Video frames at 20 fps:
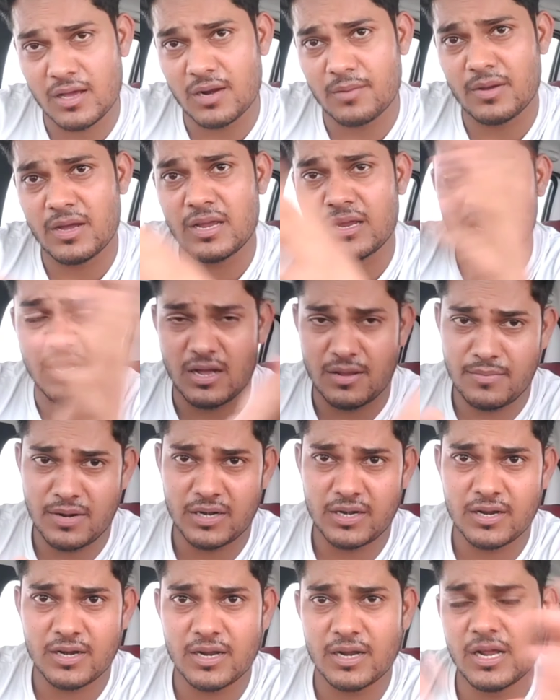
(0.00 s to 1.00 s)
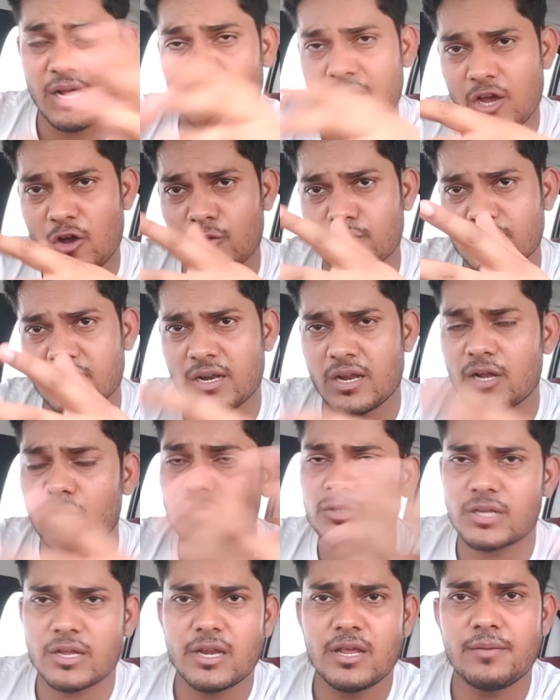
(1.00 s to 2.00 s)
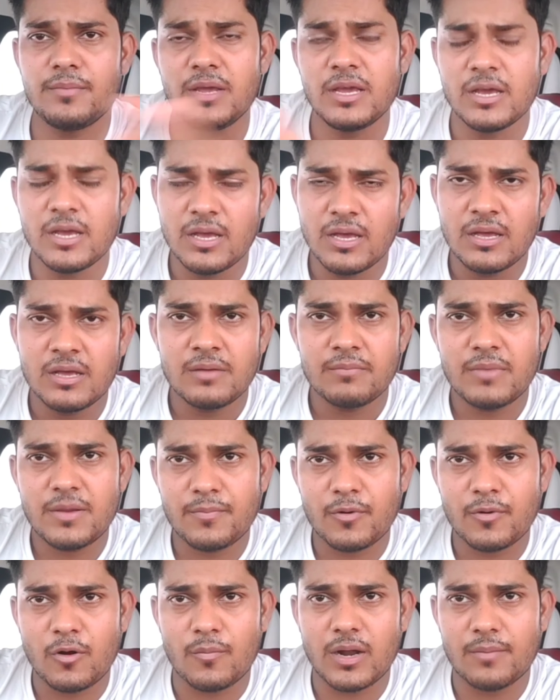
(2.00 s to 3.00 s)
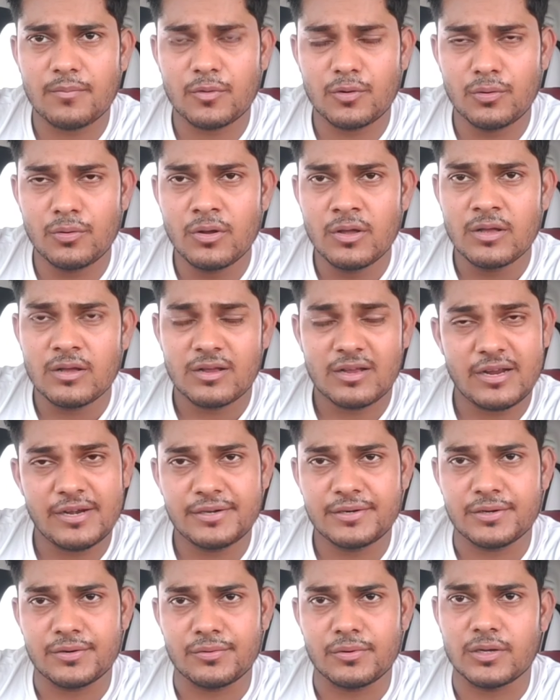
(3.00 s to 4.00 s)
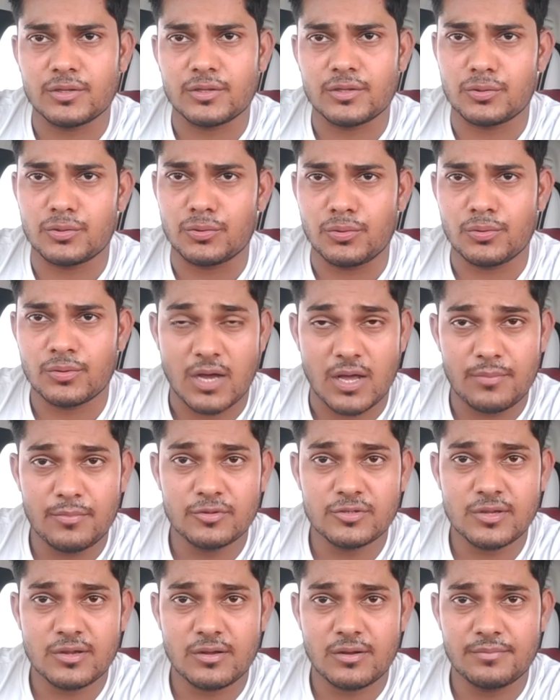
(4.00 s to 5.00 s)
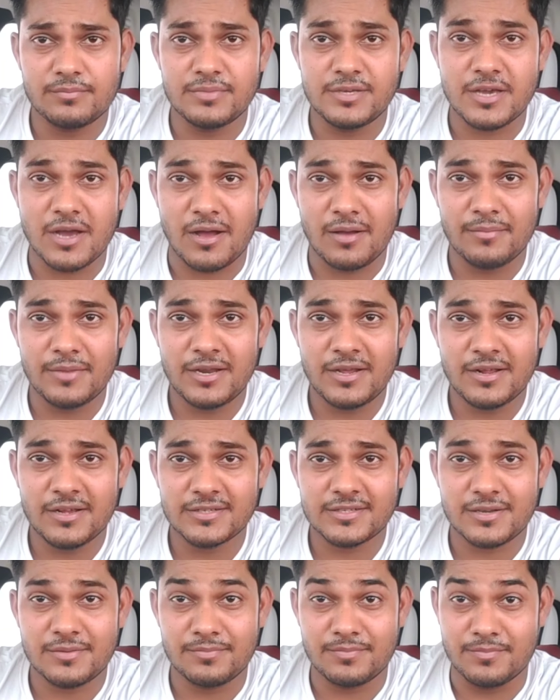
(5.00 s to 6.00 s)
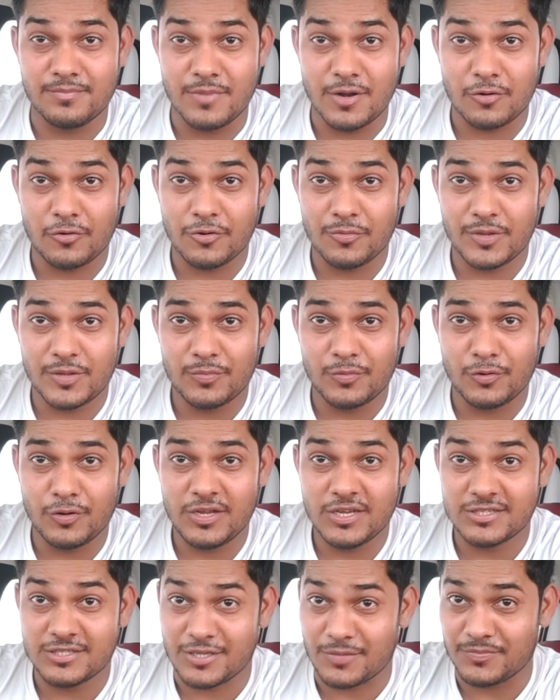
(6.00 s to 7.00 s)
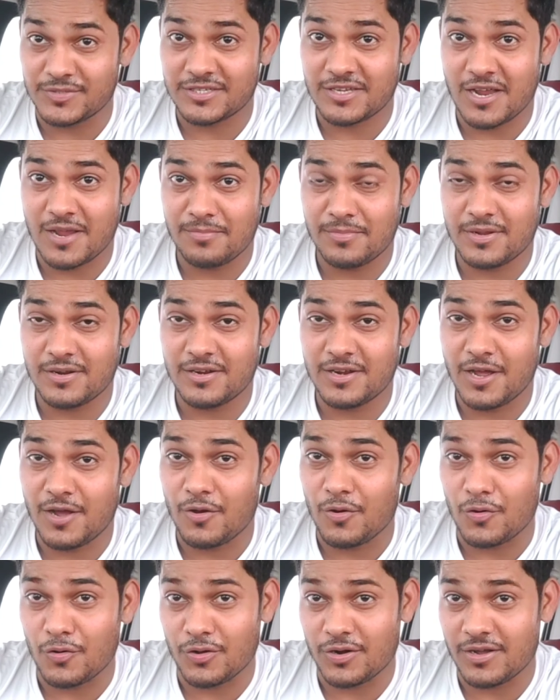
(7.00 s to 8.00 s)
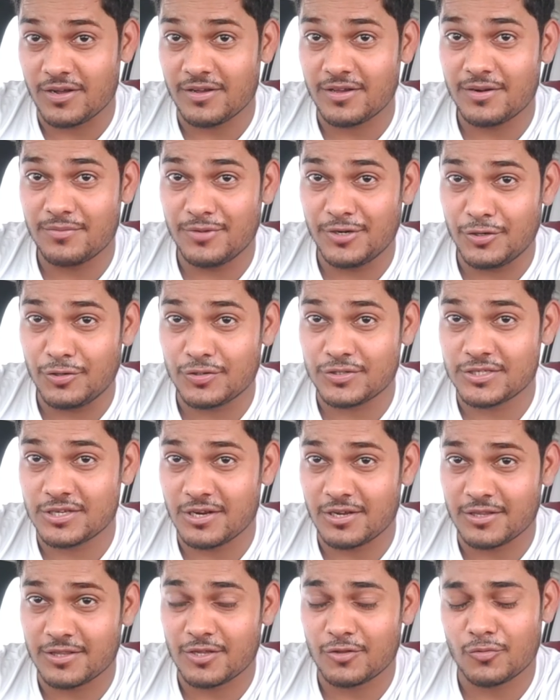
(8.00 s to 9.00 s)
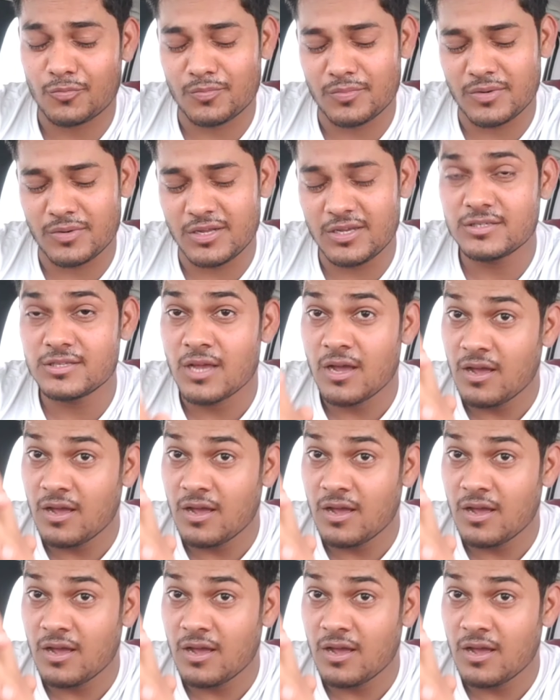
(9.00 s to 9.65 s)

करवाएं कहाँ बेटर रहेगा क्या ऑप्शन रहेगा उसके लिए भी मैं प्रॉपर आपको गाइड करूंगा तो कार म्यूजिक अब यहाँ मिलेगा सब बिल्कुल मत भूलिए सब्सक्राइब करना और अगर वीडियो अच्छा लगता है तो प्लीज